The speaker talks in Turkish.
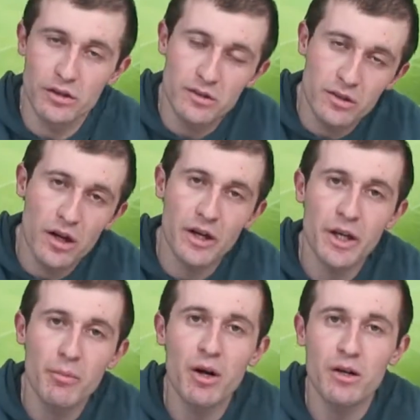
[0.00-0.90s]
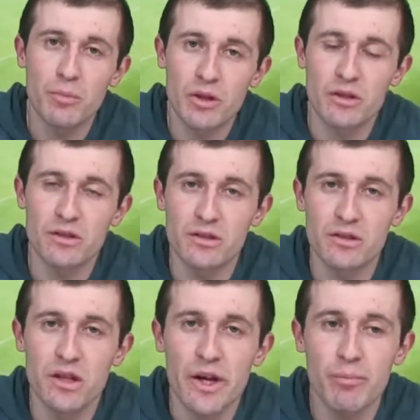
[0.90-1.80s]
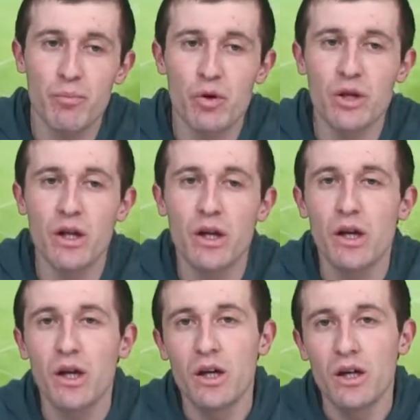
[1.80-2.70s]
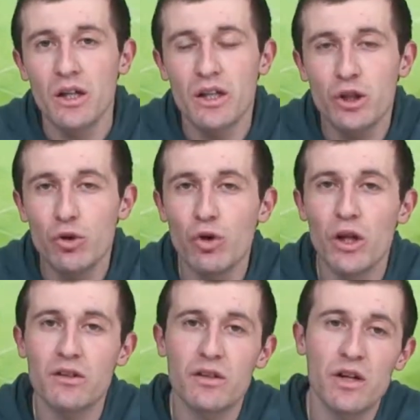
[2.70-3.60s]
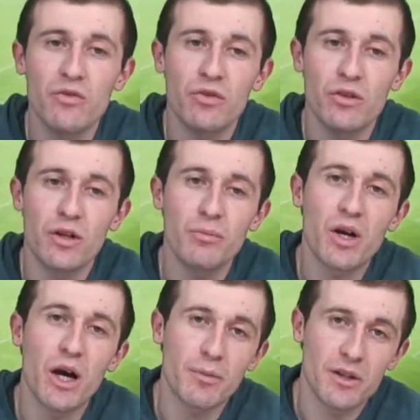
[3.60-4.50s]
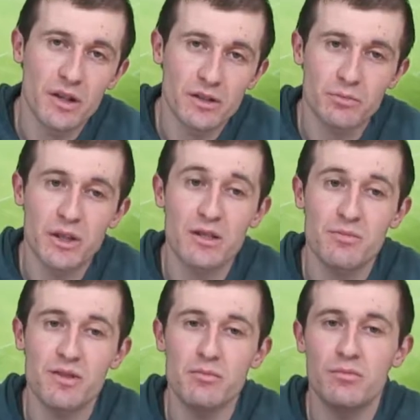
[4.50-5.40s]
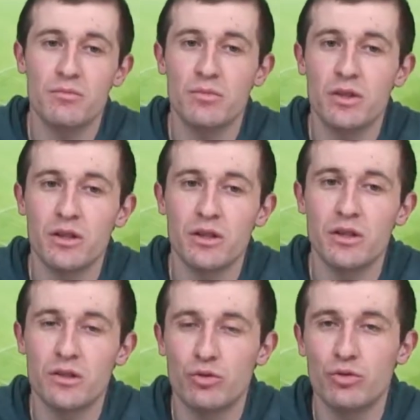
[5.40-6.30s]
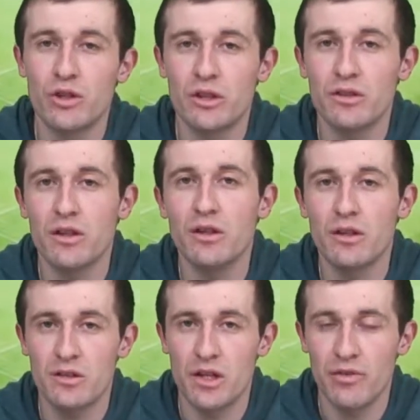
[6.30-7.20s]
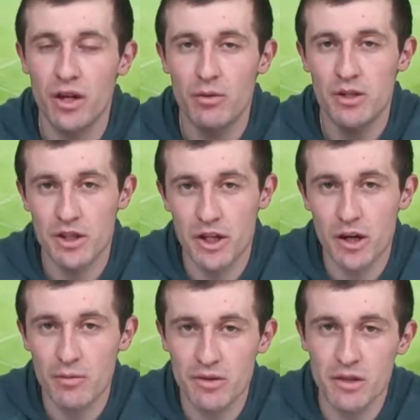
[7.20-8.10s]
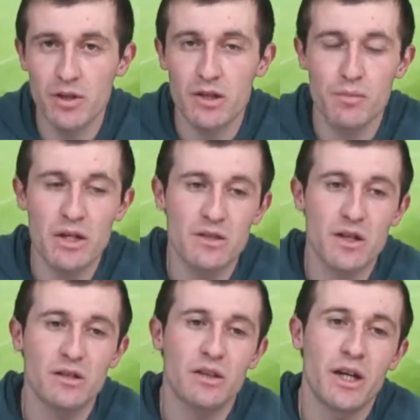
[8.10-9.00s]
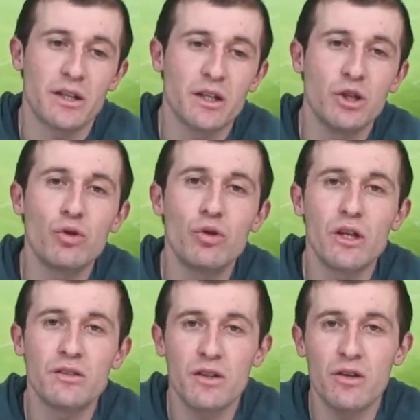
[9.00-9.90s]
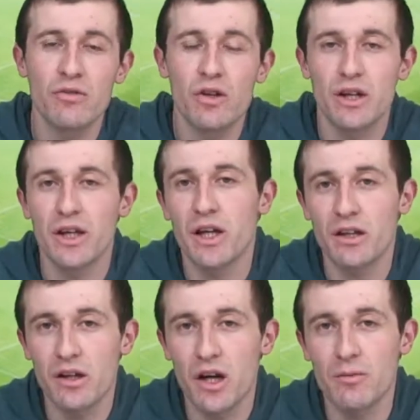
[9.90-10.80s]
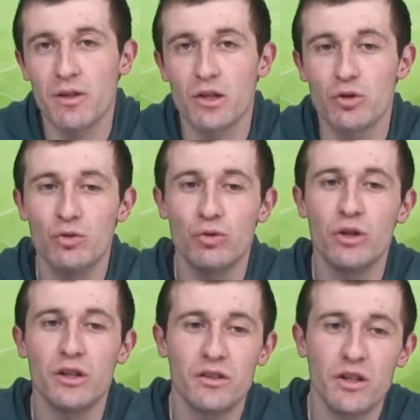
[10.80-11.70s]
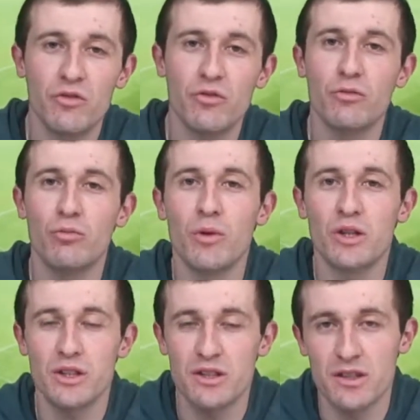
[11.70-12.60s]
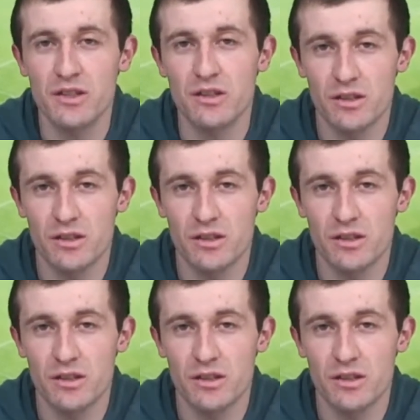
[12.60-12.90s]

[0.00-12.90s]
tarihe bak bakıldığında hep böyle iyi olan taraf hep kaybeder. Biraz bizim e, Türkiye'de de Galatasaray-Fenerbahçe rekabetine biraz benzer. Yani iyi olan taraf genelde kaybeder. Kötü olan taraf bu maçı kazan